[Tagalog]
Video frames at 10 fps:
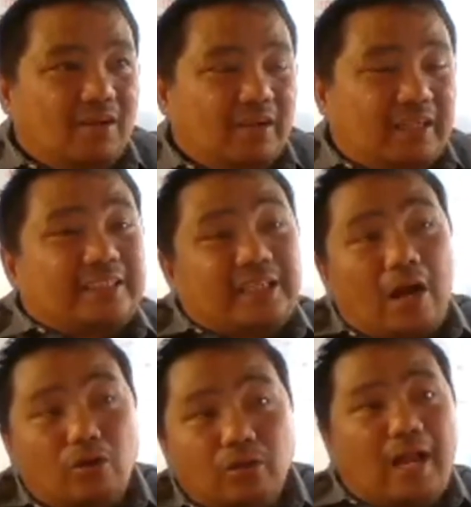kas
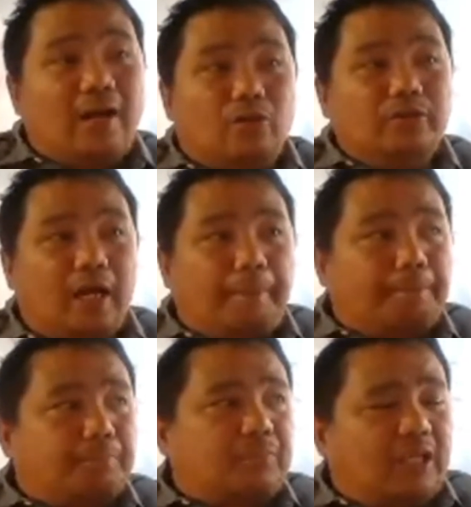ahon lang unya
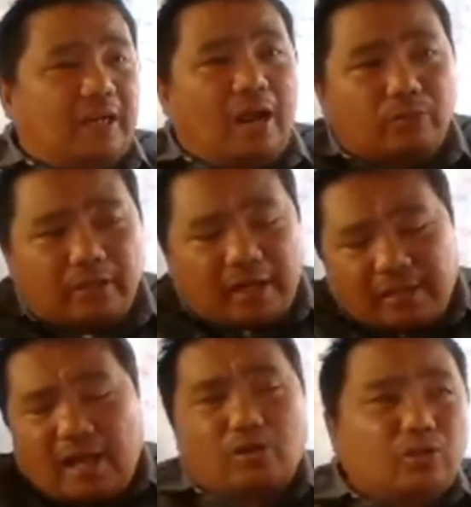tinahod
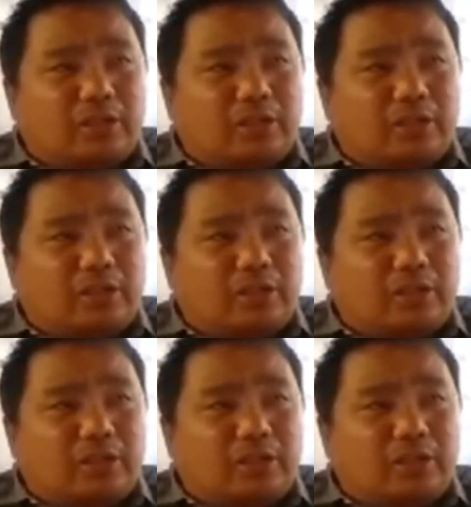radahod